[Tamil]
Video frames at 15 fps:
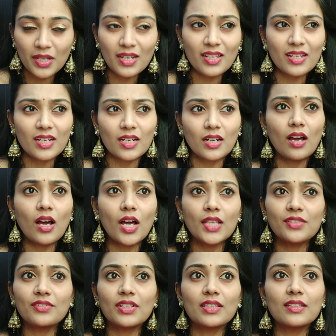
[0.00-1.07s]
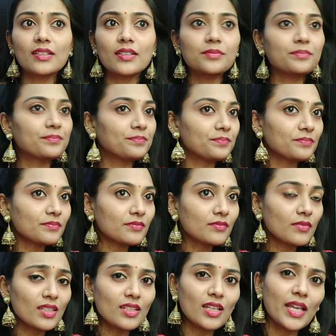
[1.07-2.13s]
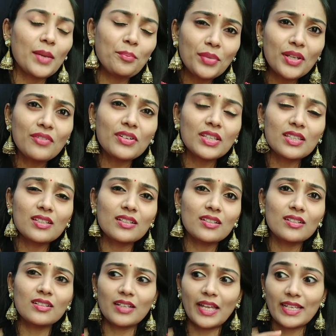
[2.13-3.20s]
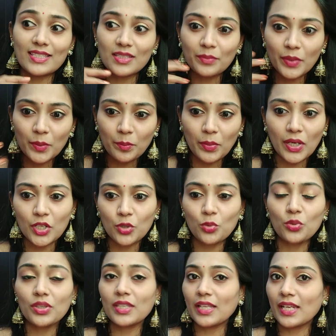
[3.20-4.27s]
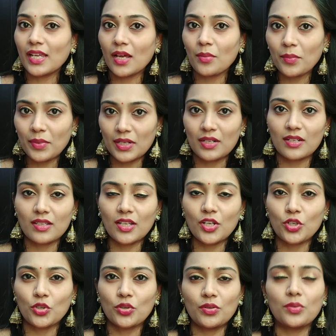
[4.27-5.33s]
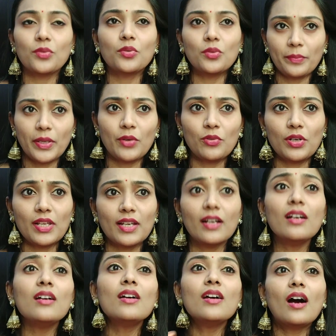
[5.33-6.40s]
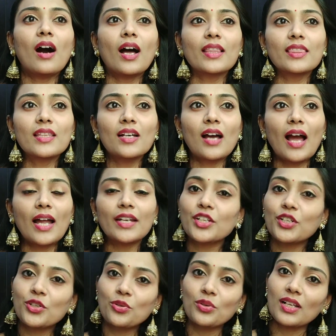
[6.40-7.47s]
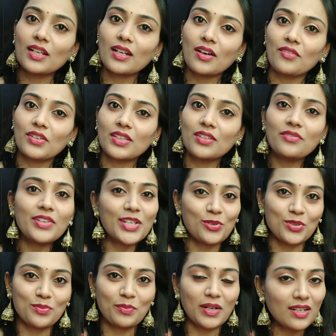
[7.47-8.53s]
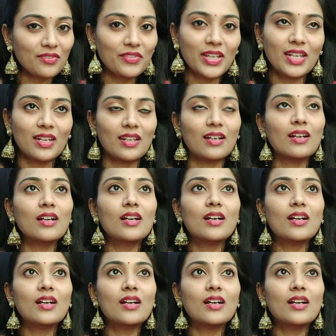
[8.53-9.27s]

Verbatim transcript: மாதிரி இருக்கலாம் அது வந்து எப்படி வந்து எக்ஸிபிட் பண்ணணும்னு தெரியாமல் பண்ணுறதா இருக்குமே ஒழிய அந்த ஆட்டிடியூடில் நான் வந்து வீடியோஸ் பண்ணவே இல்லை